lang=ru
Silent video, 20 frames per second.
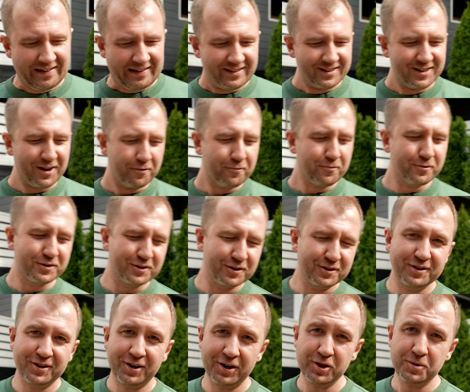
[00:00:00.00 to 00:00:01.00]
До
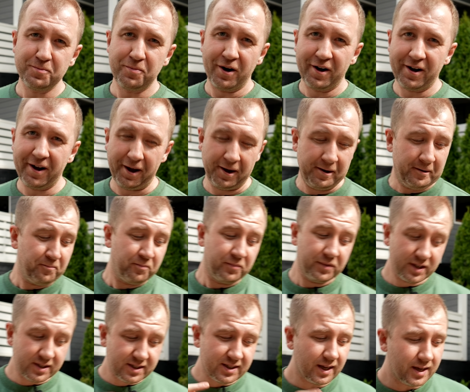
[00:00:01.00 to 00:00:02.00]
вкусных встреч, пока.
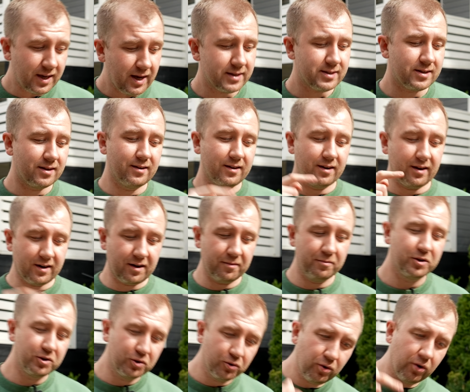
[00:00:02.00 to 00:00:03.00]
Настоятельно
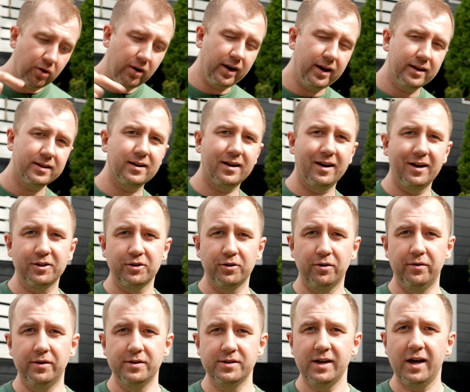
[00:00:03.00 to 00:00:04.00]
рекомендую это
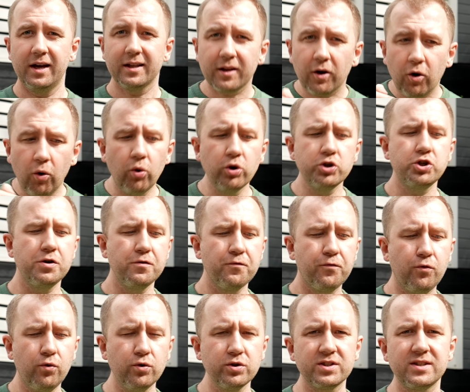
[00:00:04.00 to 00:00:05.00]
готовить. Это очень
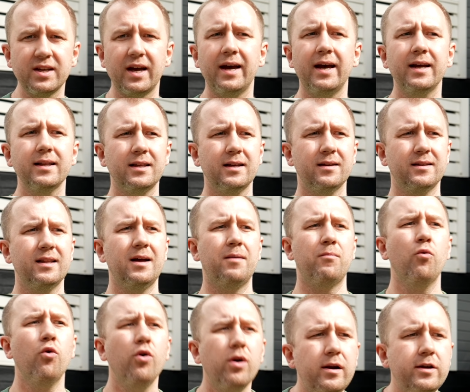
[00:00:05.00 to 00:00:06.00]
вкусно, это, на
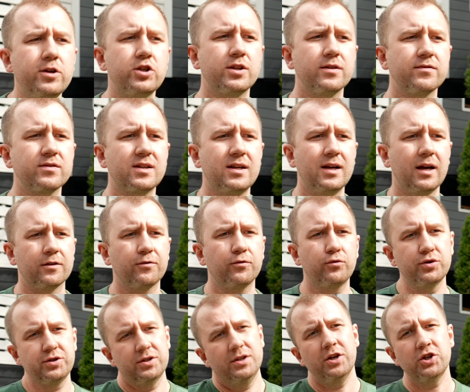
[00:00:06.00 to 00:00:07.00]
мой личный взгляд,
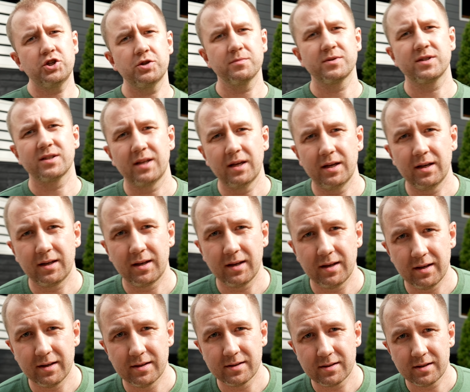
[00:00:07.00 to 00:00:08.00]
вкуснее, чем стейки
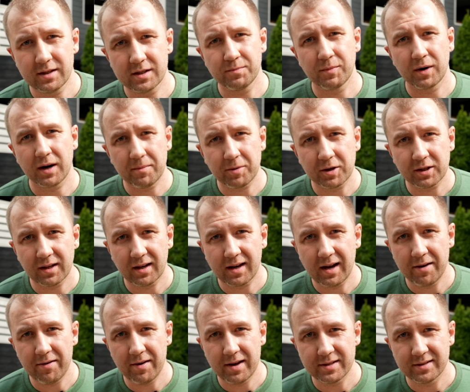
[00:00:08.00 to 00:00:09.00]
есть из мраморной
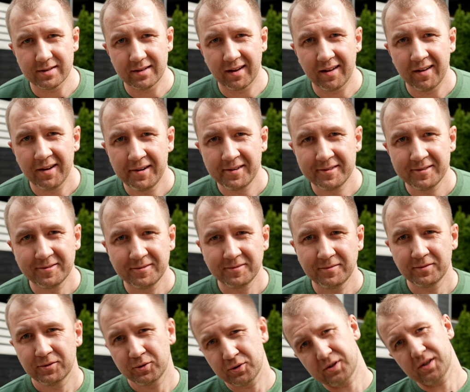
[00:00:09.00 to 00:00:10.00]
говядины.
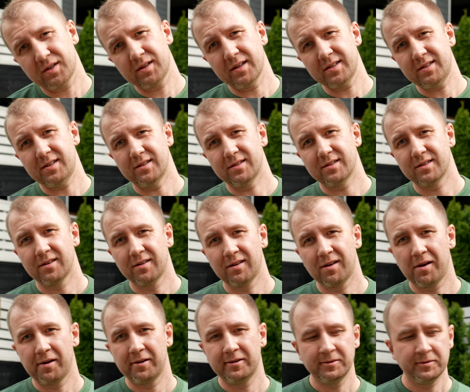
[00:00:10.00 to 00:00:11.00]
Ну, согласись.
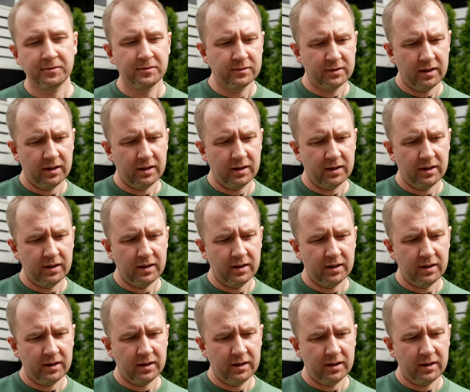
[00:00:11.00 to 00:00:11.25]
Конечно.